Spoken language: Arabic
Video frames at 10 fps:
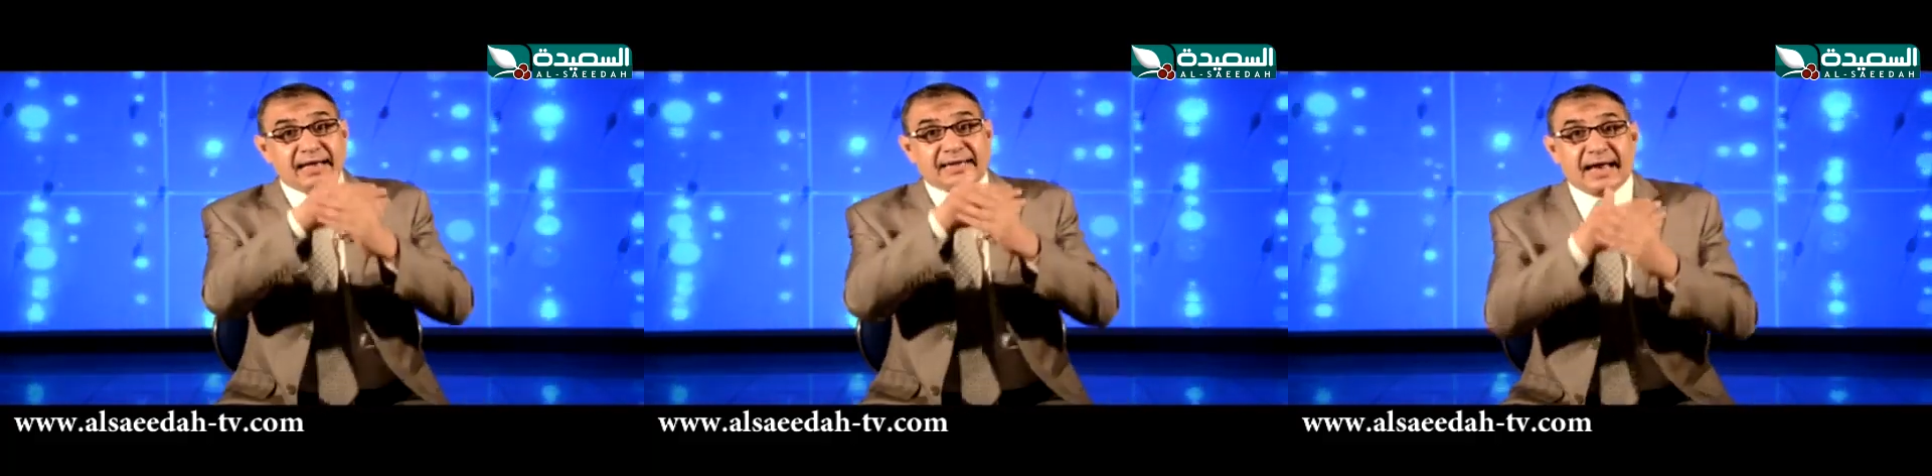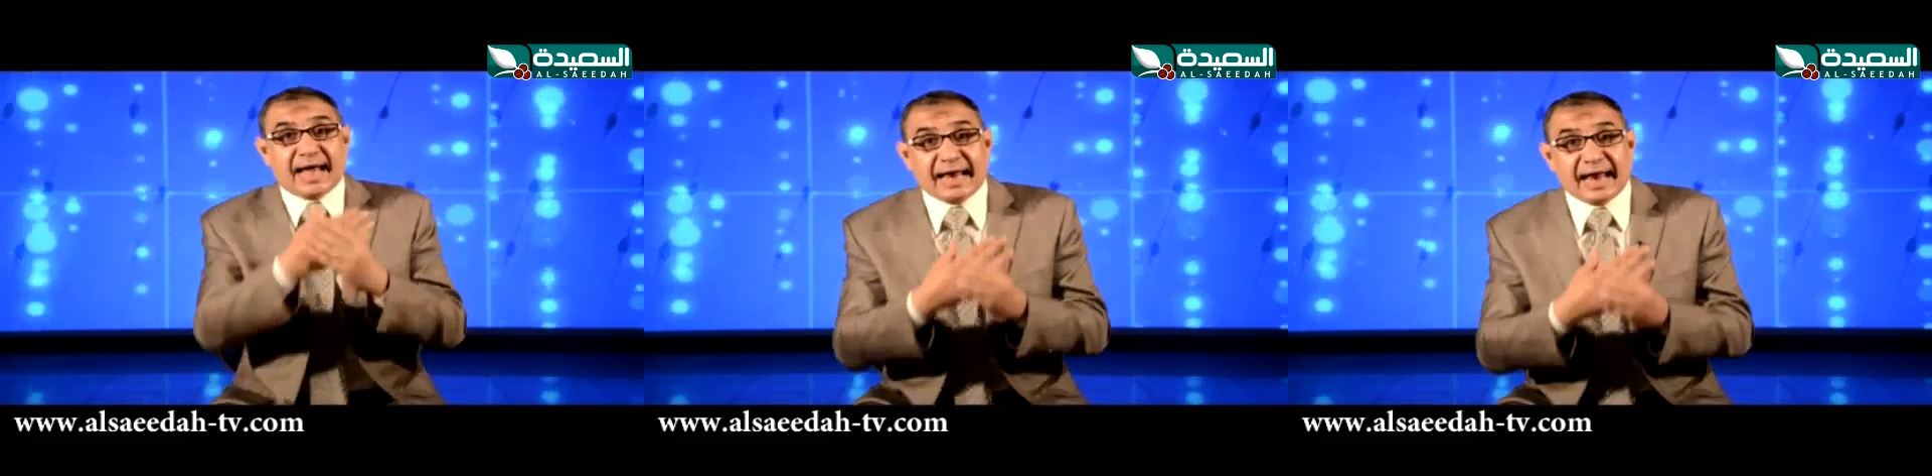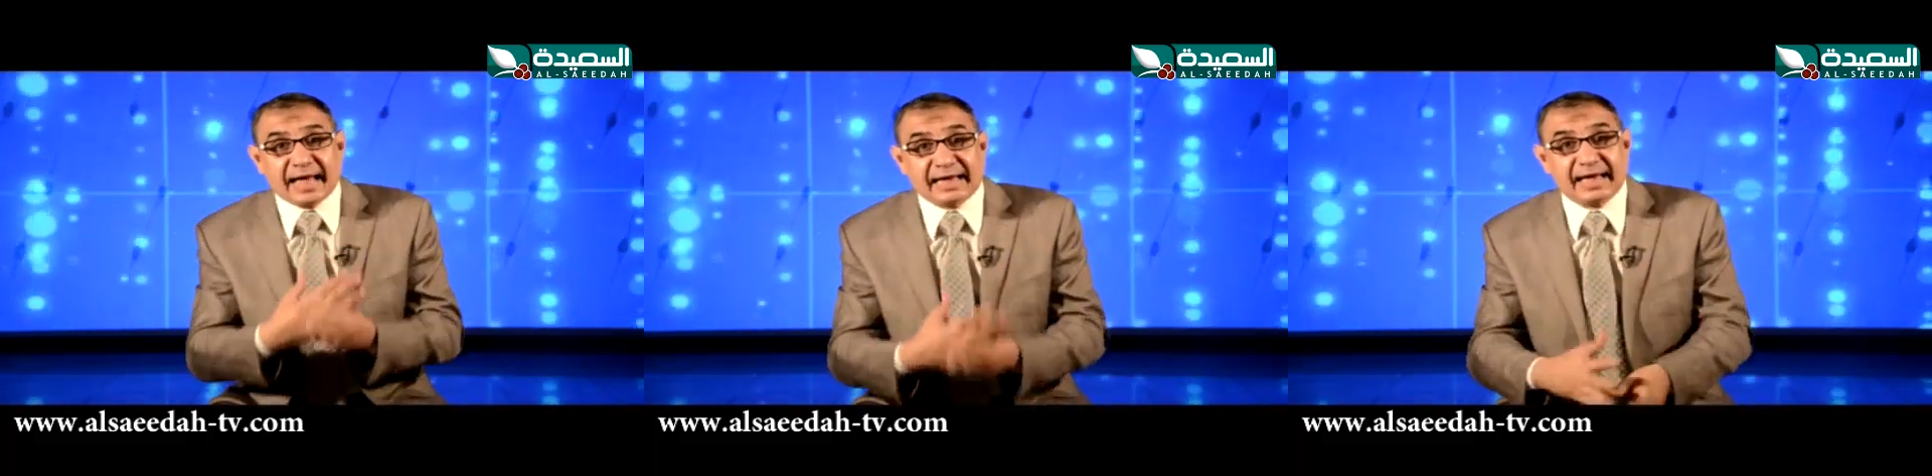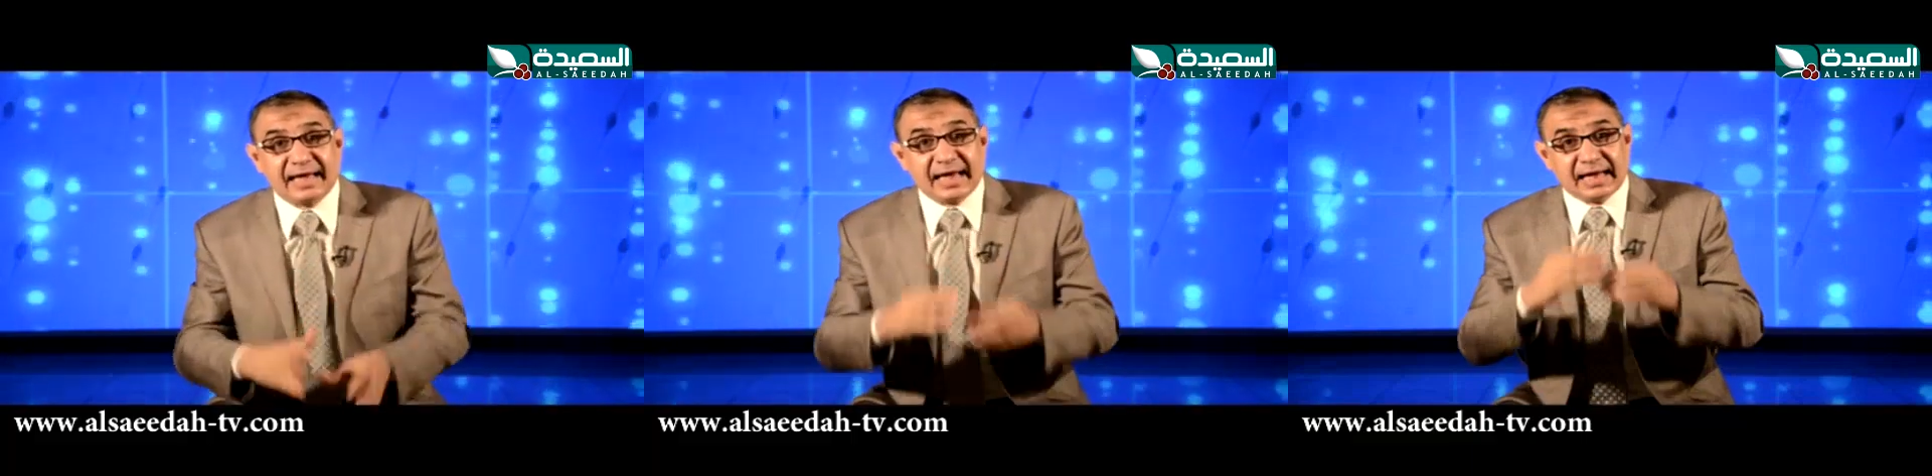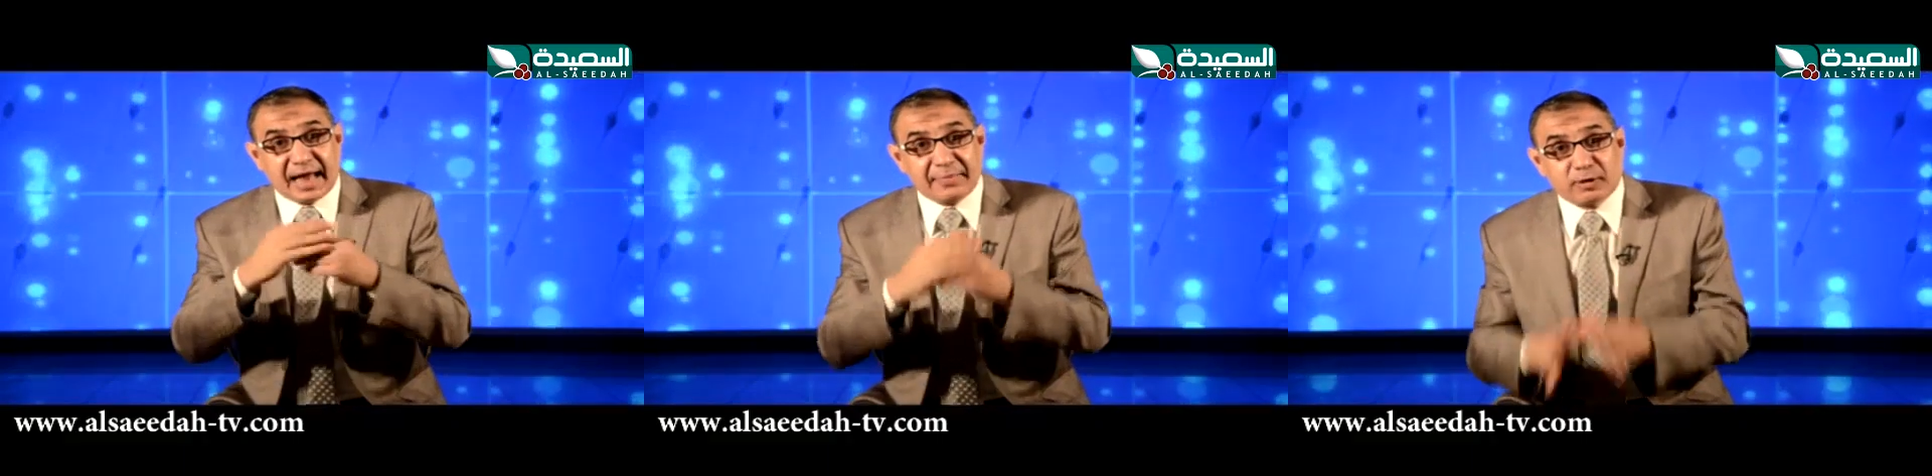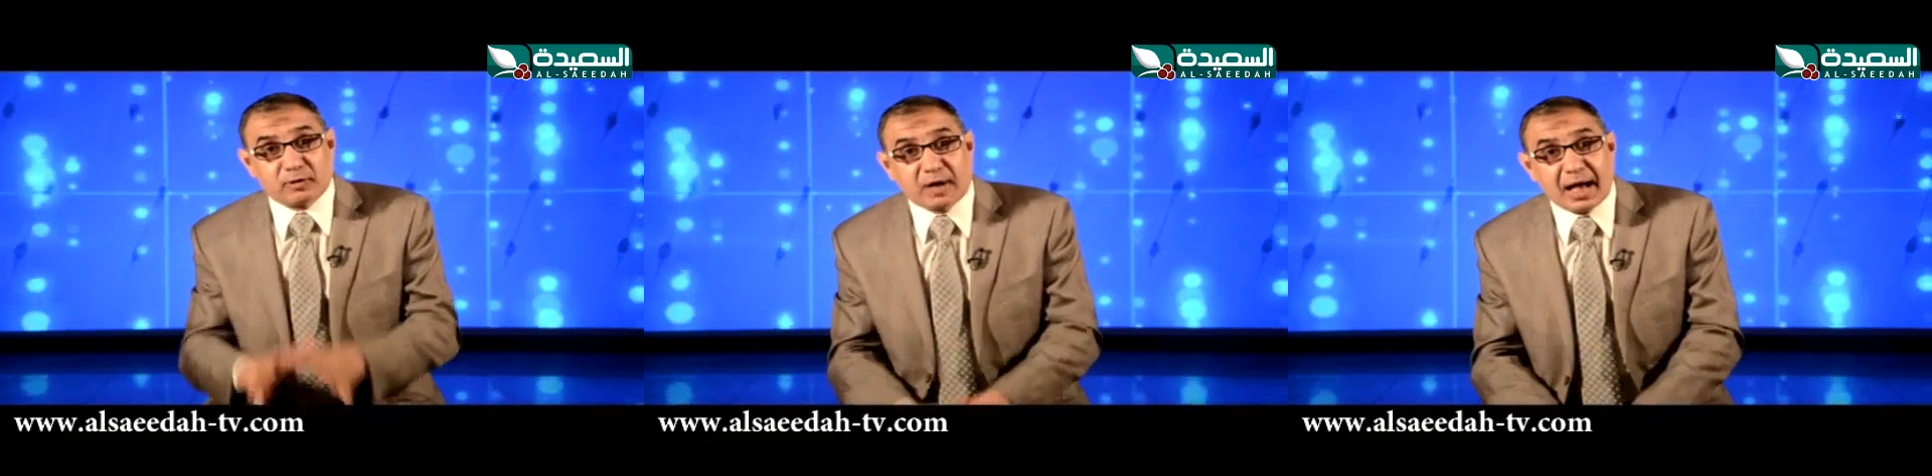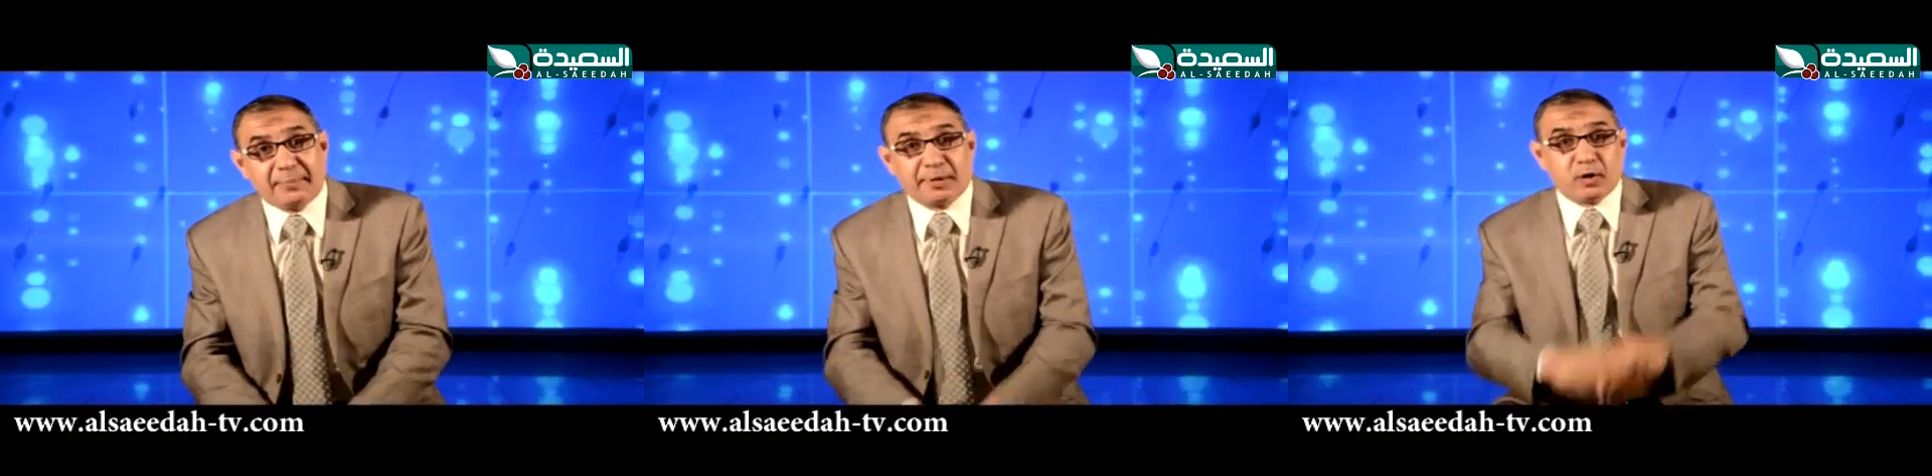لا العلاقة لا بالركاب